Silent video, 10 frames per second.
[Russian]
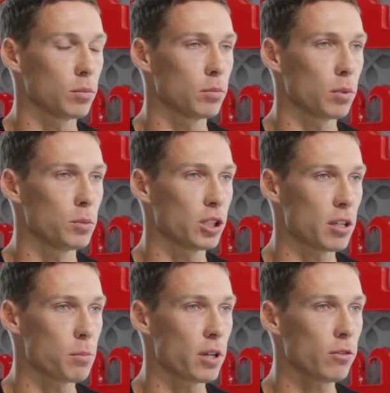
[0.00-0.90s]

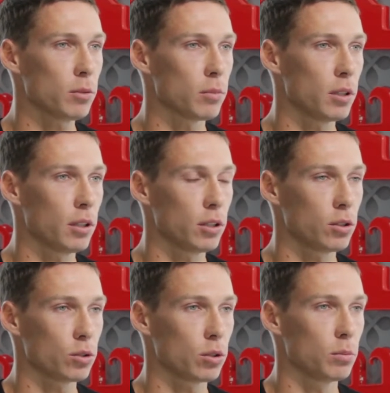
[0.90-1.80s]
побежать первым,
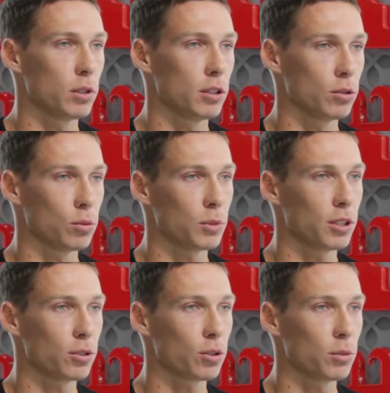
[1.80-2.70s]
чтобы ну, мне
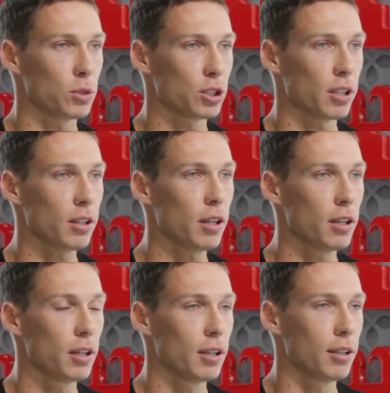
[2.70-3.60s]
никто не мешал. Угу.